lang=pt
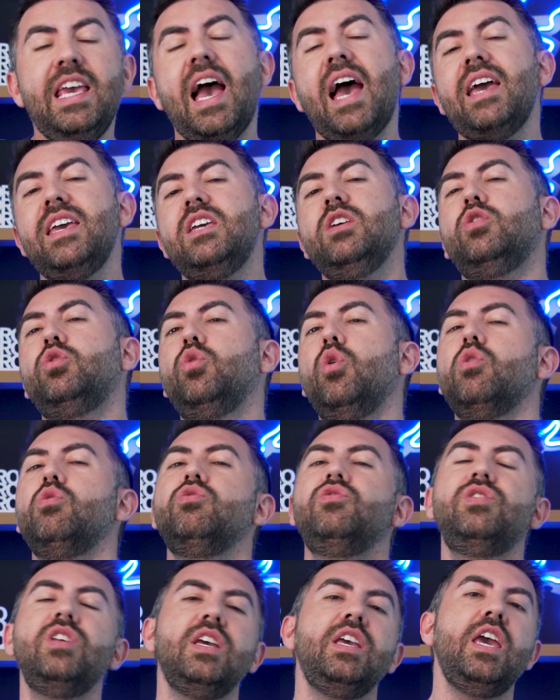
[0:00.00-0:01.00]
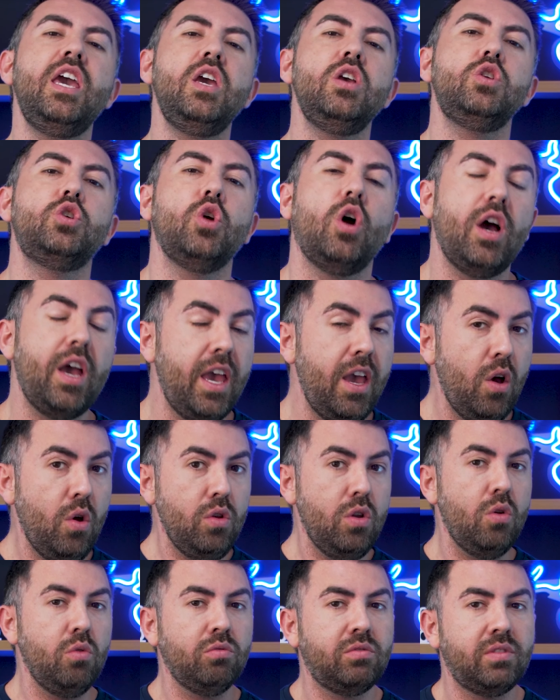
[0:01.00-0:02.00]
E aí, Toro, seguinte, ó,
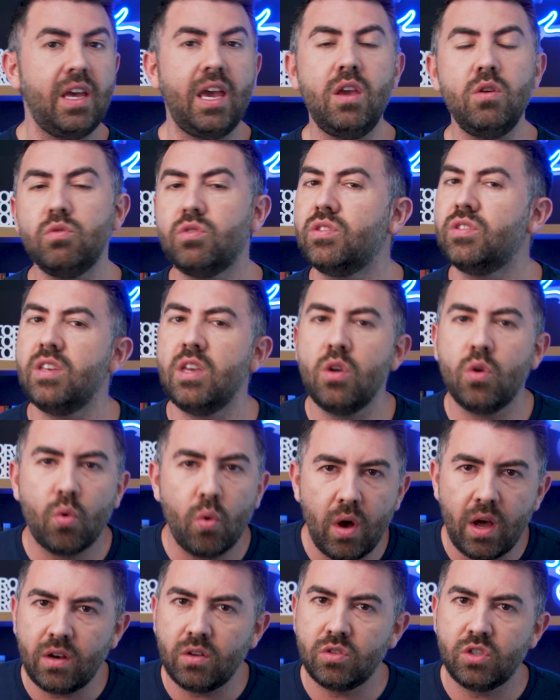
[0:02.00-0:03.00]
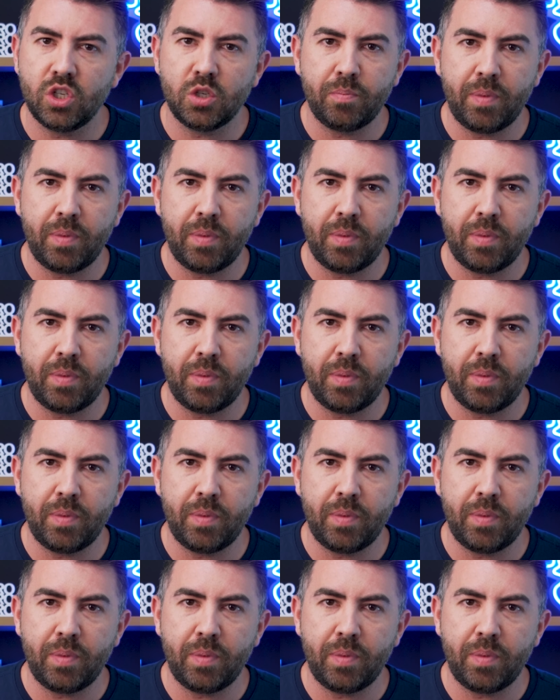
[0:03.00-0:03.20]
eu não tenho cinco anos de